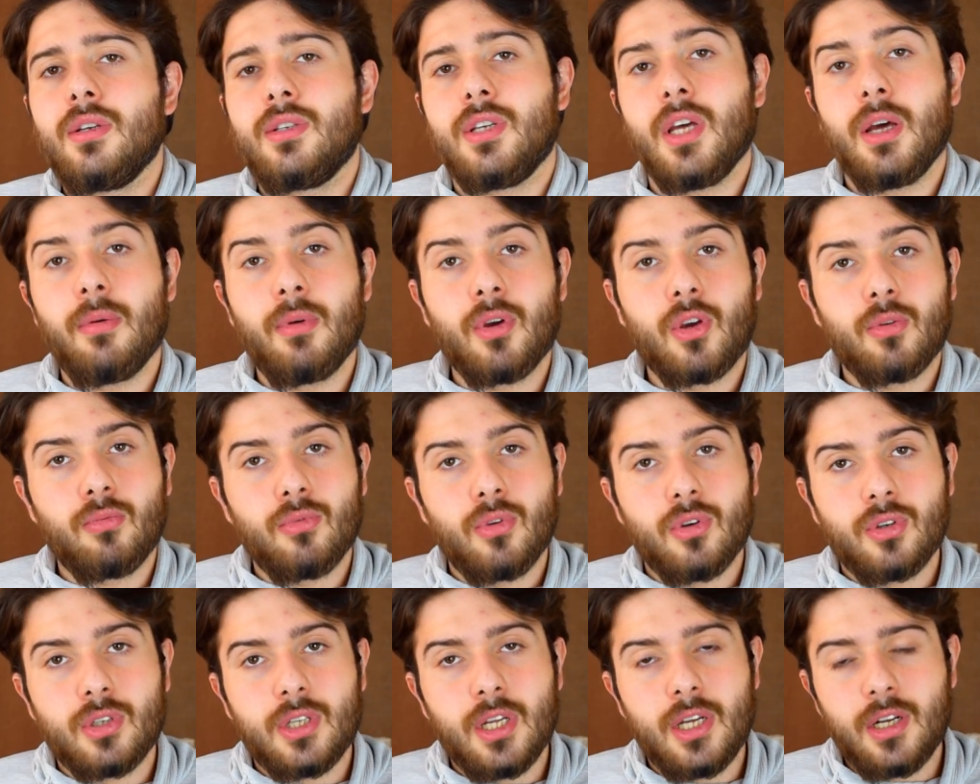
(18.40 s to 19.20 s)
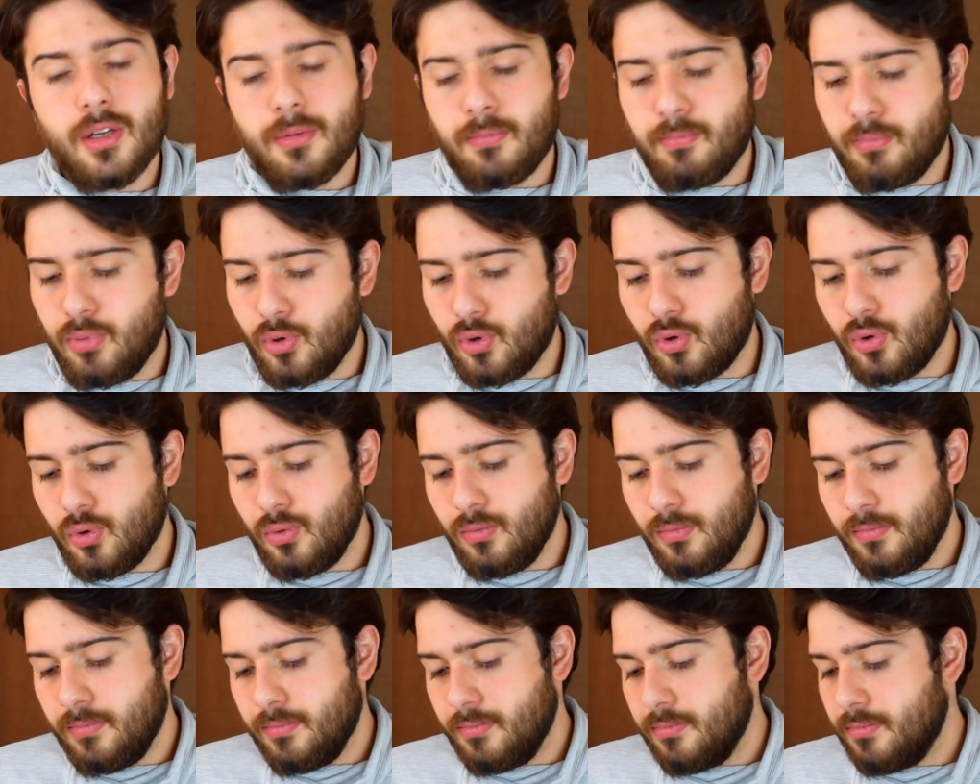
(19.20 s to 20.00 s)
Selamünaleyküm dostlar.
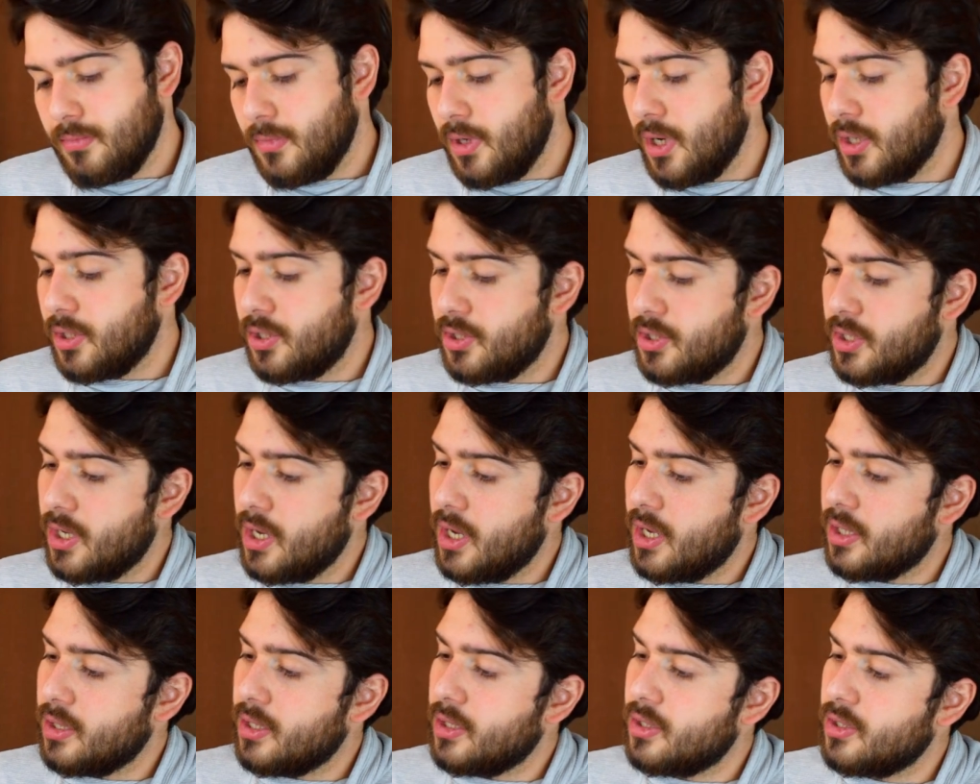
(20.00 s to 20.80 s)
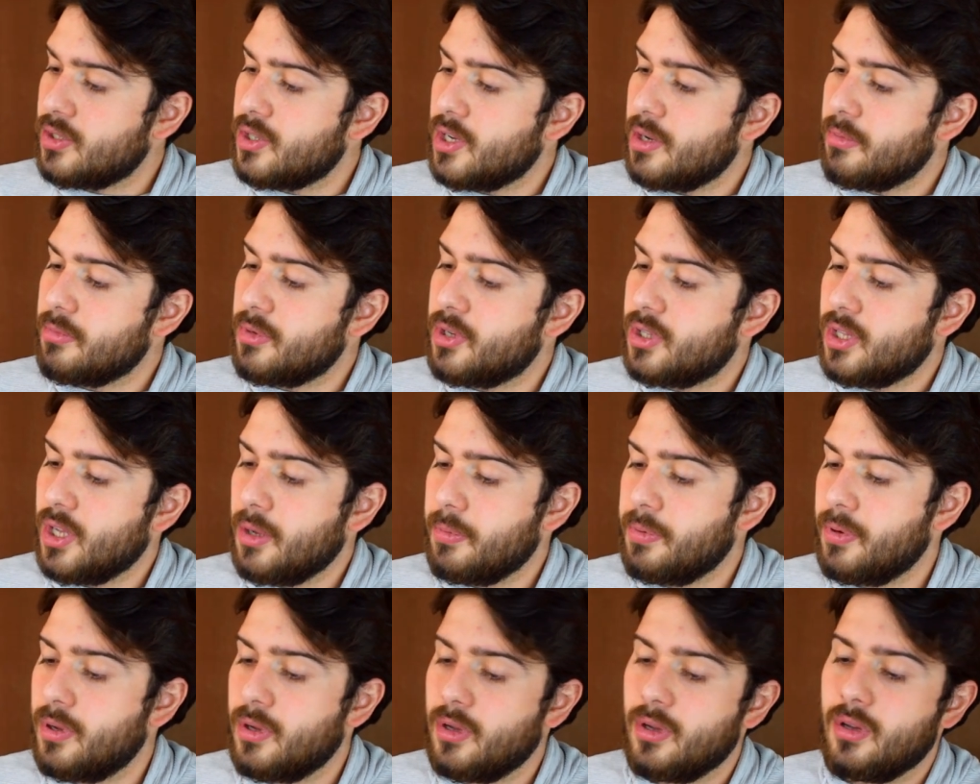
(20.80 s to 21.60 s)
Bugün Hatice'ye anlatacağım
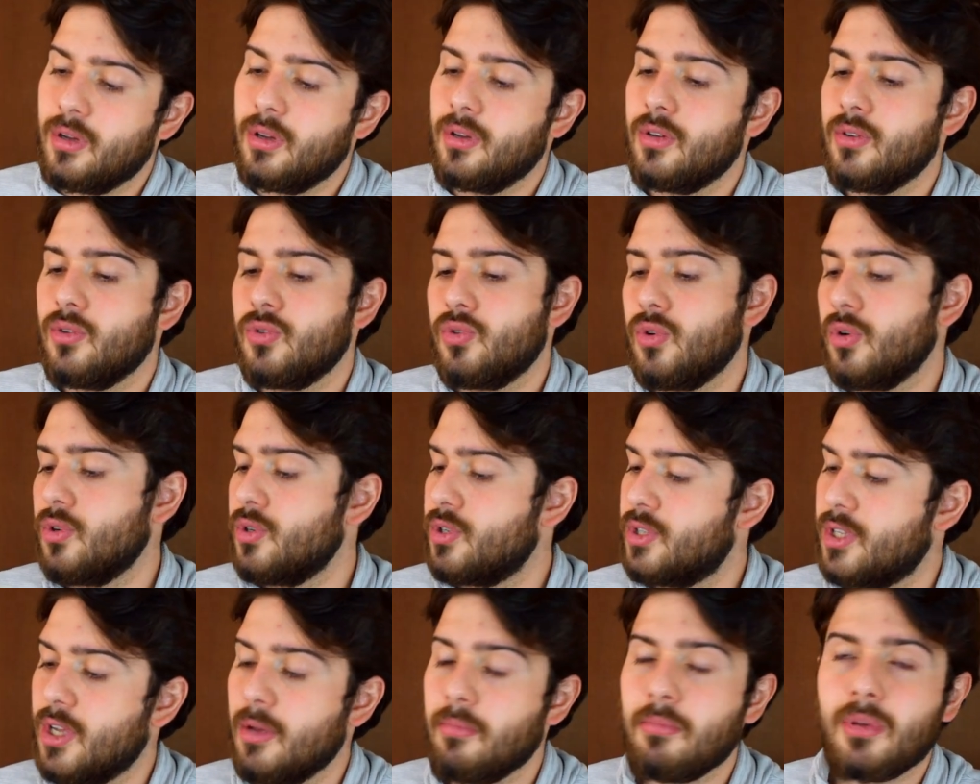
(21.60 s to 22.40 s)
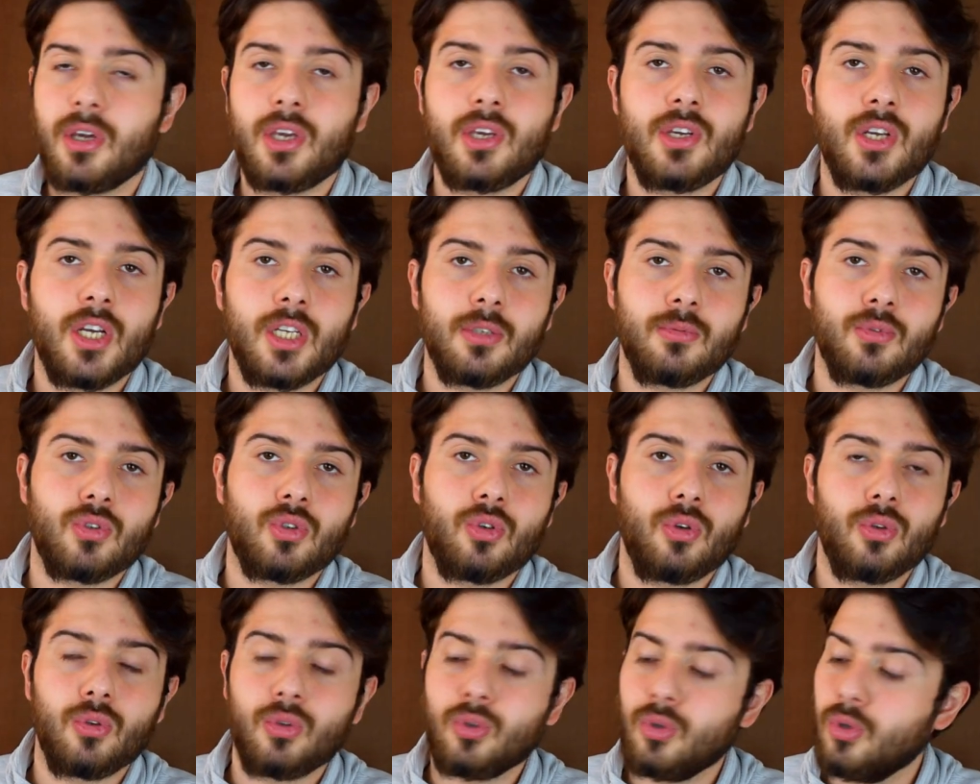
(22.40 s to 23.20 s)
kitap John Steinbeck'in
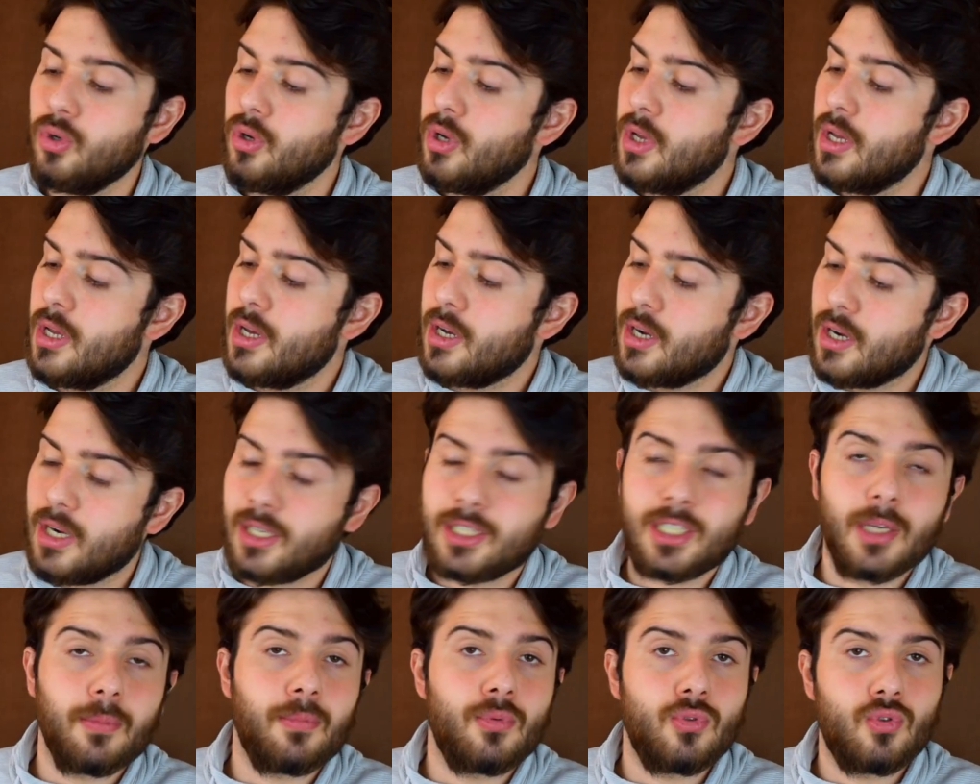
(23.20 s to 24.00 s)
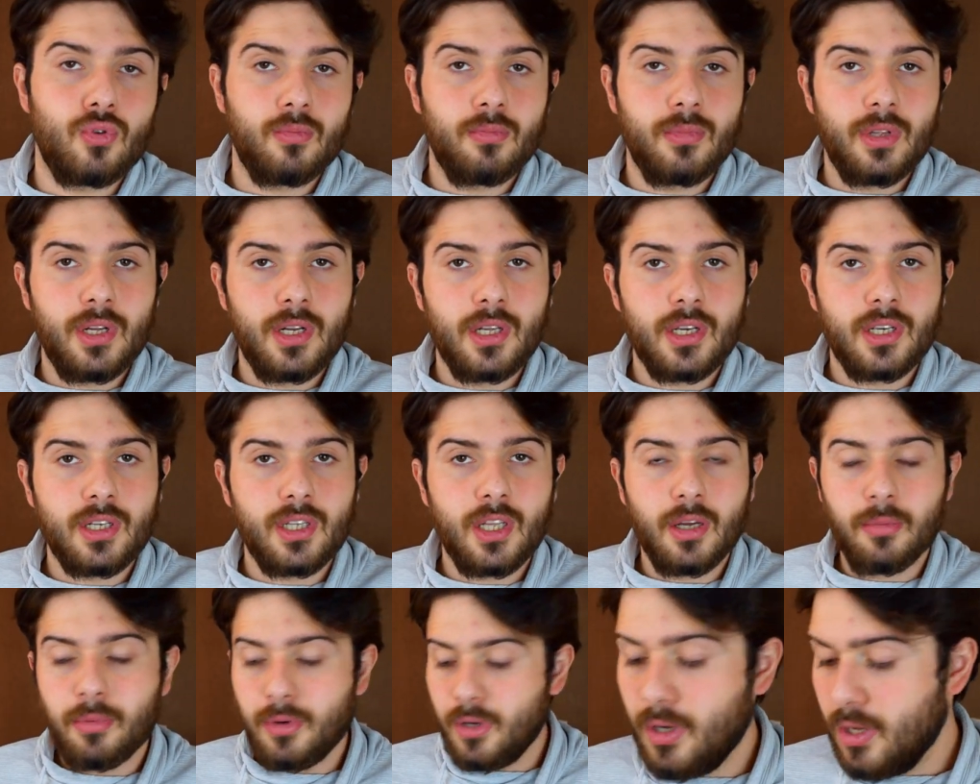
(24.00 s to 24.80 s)
yazmış olduğu Gazap Üzümleri
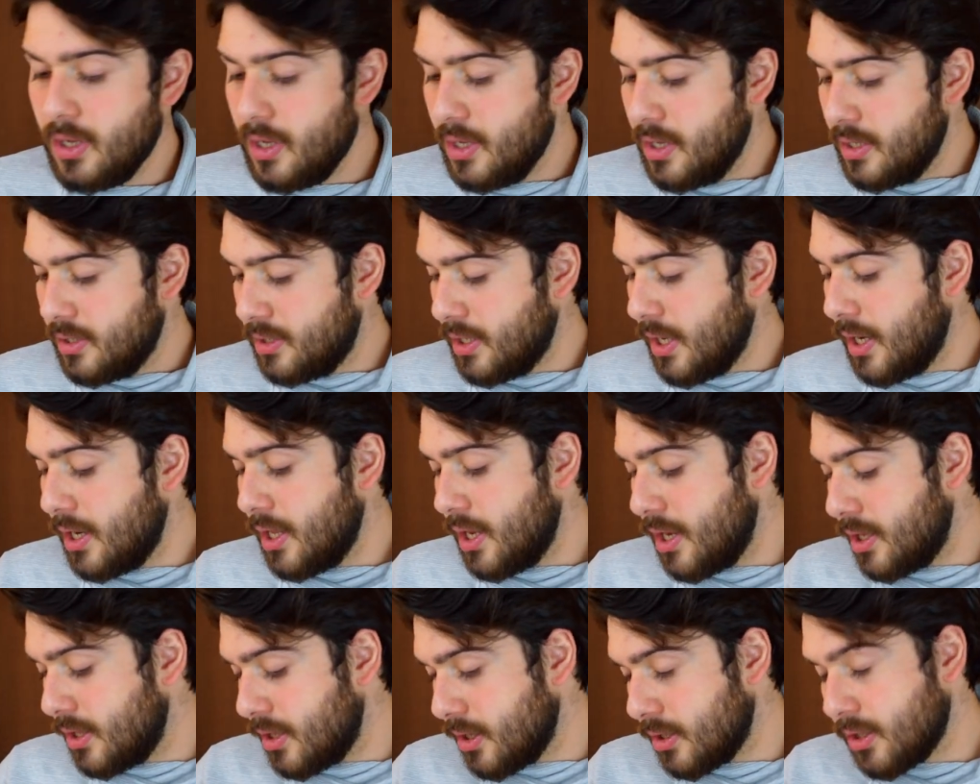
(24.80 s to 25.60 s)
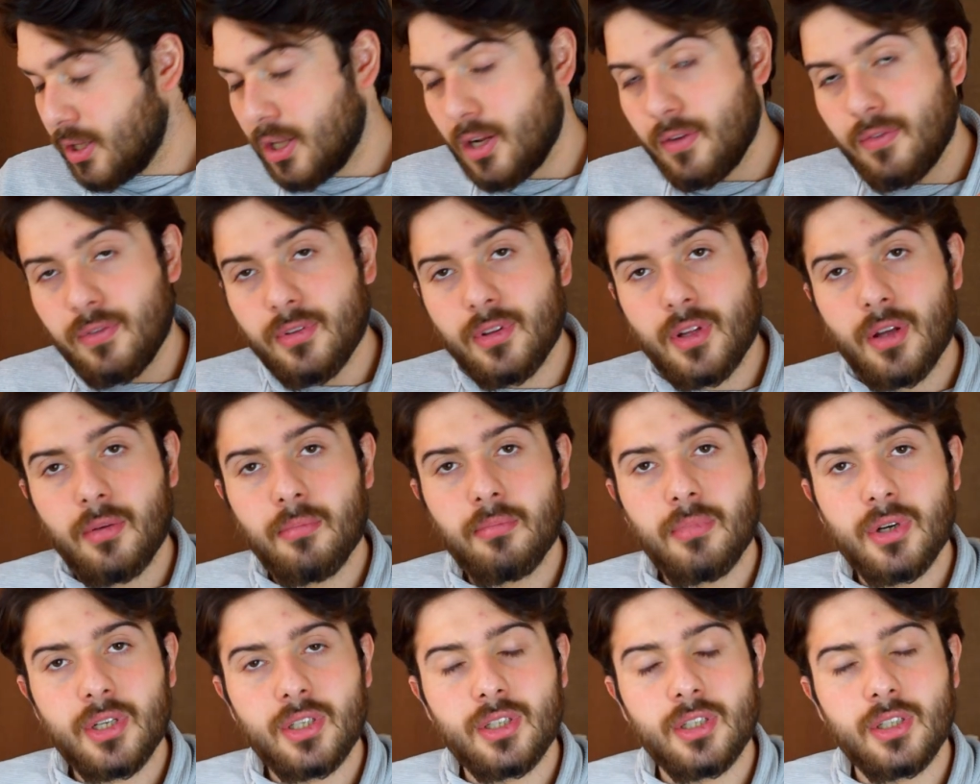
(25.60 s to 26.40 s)
kitabı. Sel yayınları
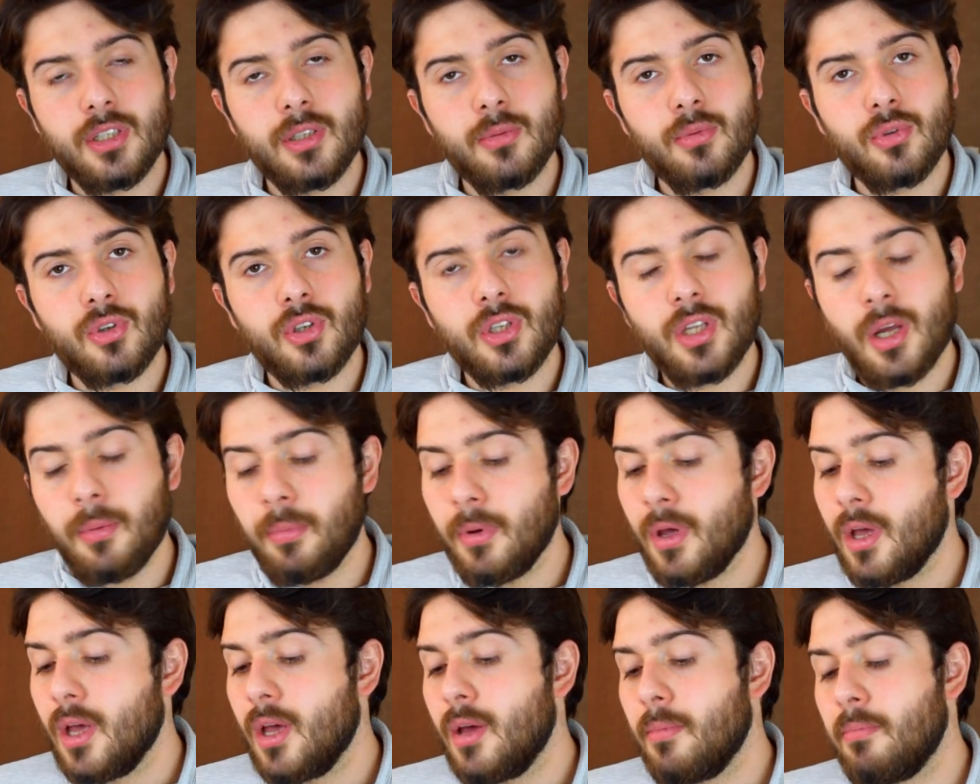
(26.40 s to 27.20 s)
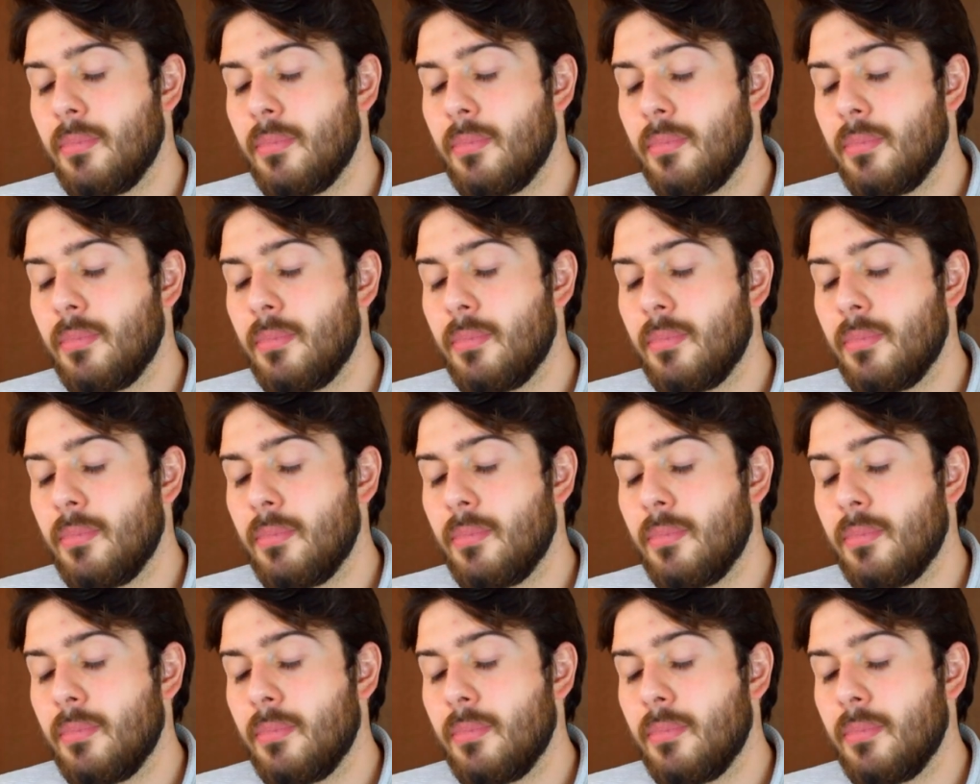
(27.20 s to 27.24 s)
tarafından basıldı bu kitap.